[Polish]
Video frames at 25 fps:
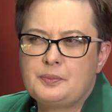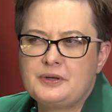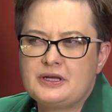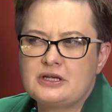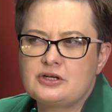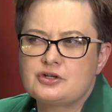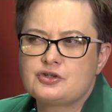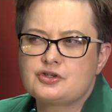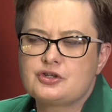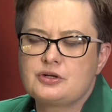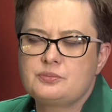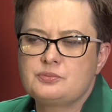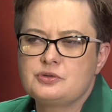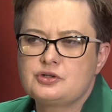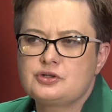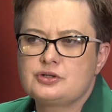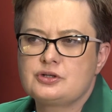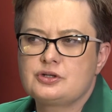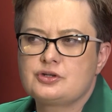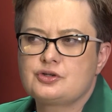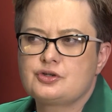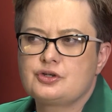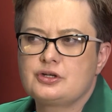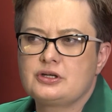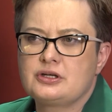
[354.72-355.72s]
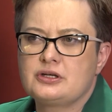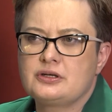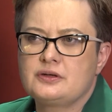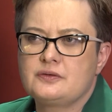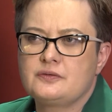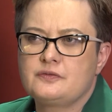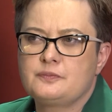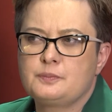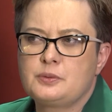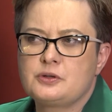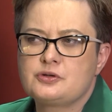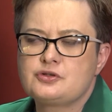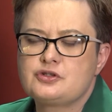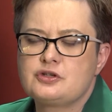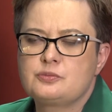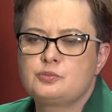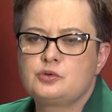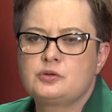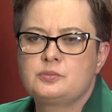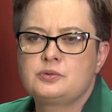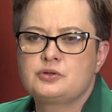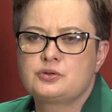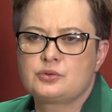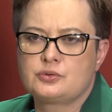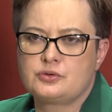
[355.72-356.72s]
pierwsze, myślę, że w Polsce
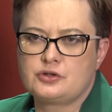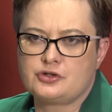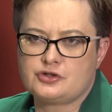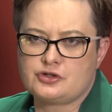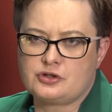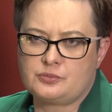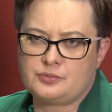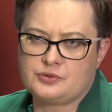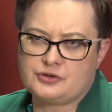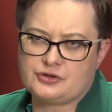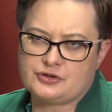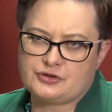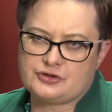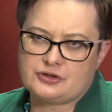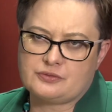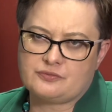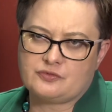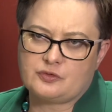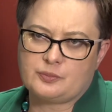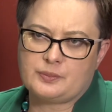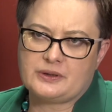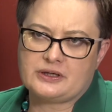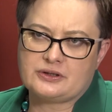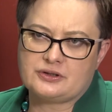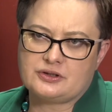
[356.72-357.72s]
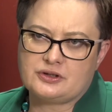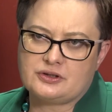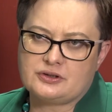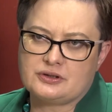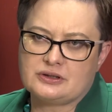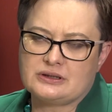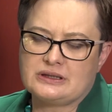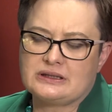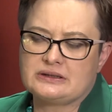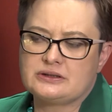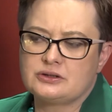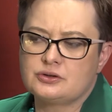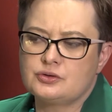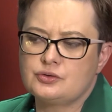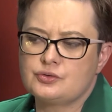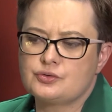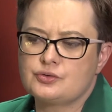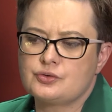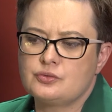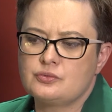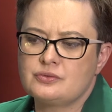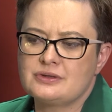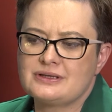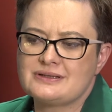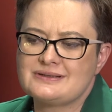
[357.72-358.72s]
byłoby trudno zrobić system dwupartyjny, dlatego,
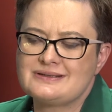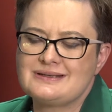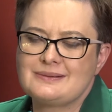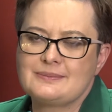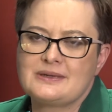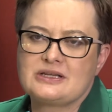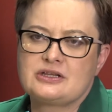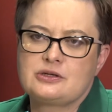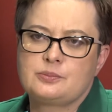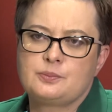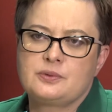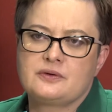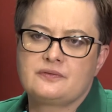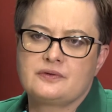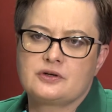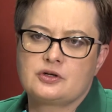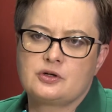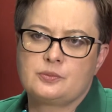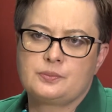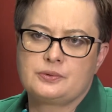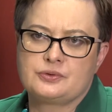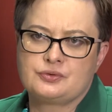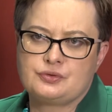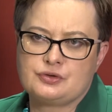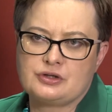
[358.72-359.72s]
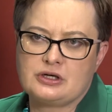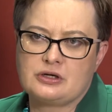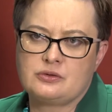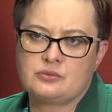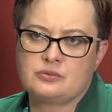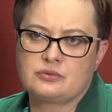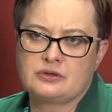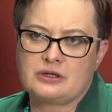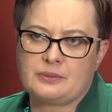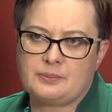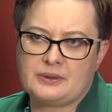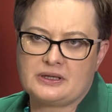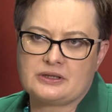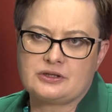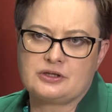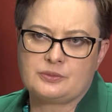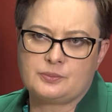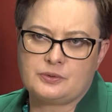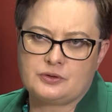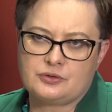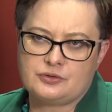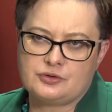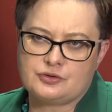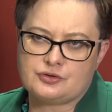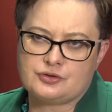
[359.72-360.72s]
że u nas nie ma typowego podziału na partie
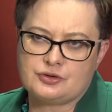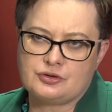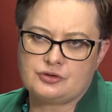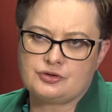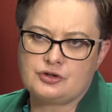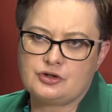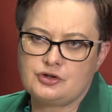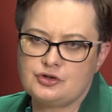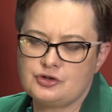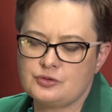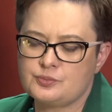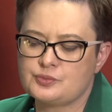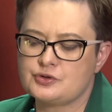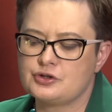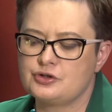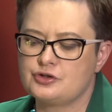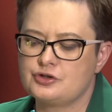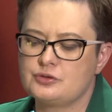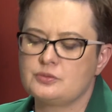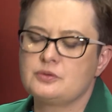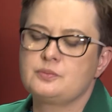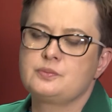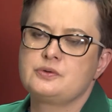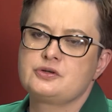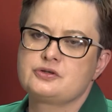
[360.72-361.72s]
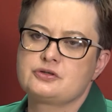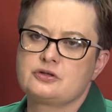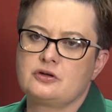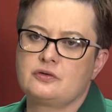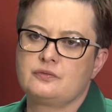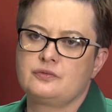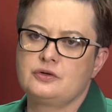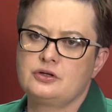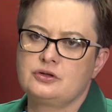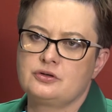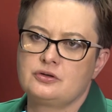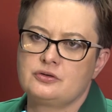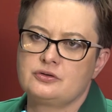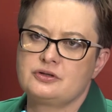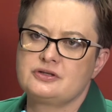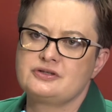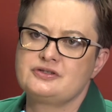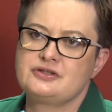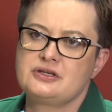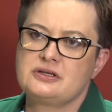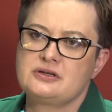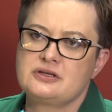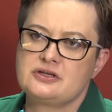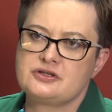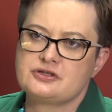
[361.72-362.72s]
polityczne. Jeżeli się przyjrzymy PiSowi, to on jest
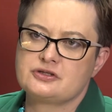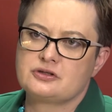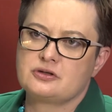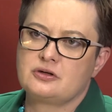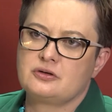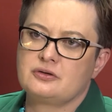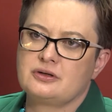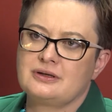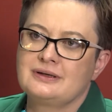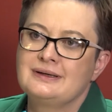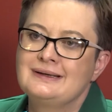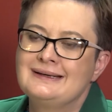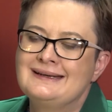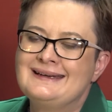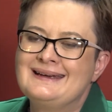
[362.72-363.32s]
z jednej strony